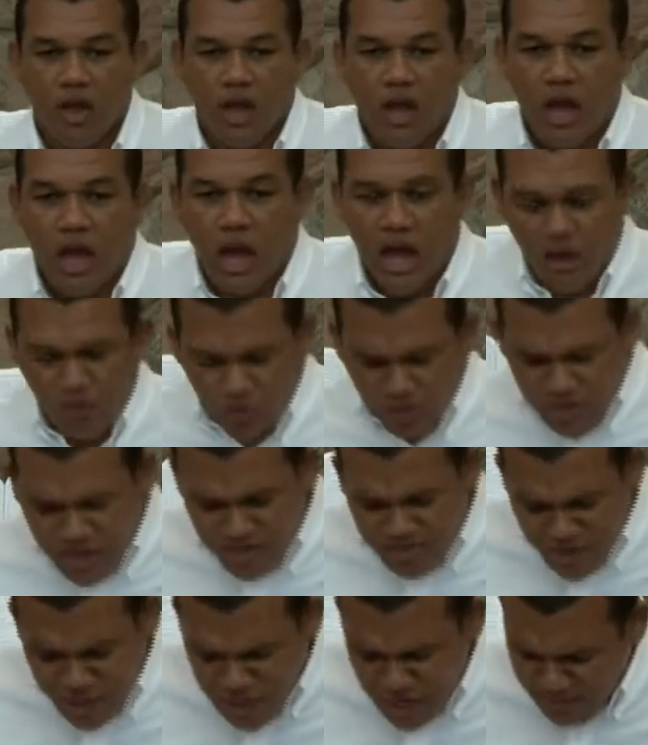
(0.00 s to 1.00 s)
Algo que
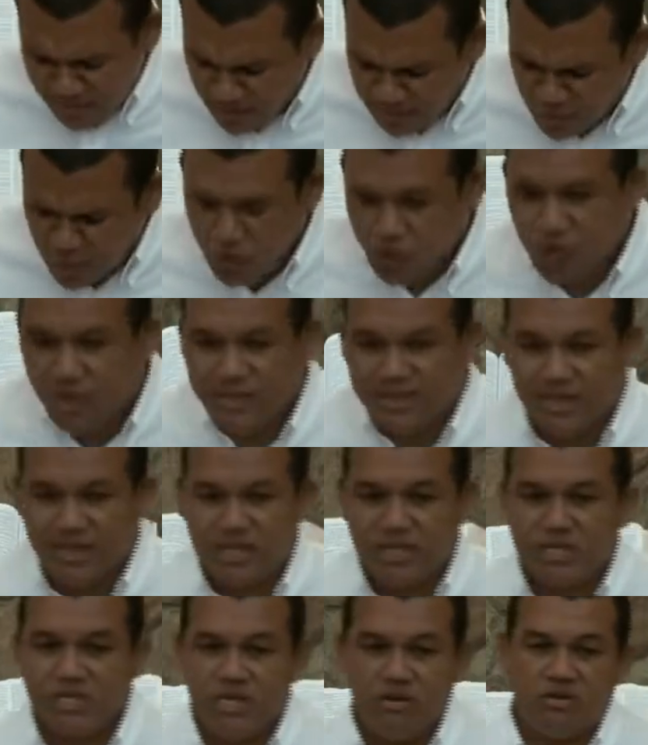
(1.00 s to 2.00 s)
me chama muito a
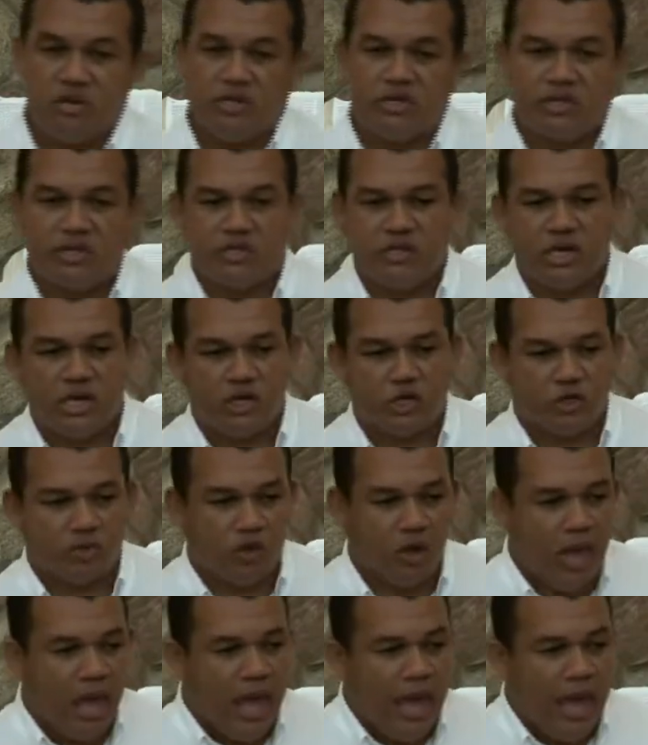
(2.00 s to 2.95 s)
atenção nesse texto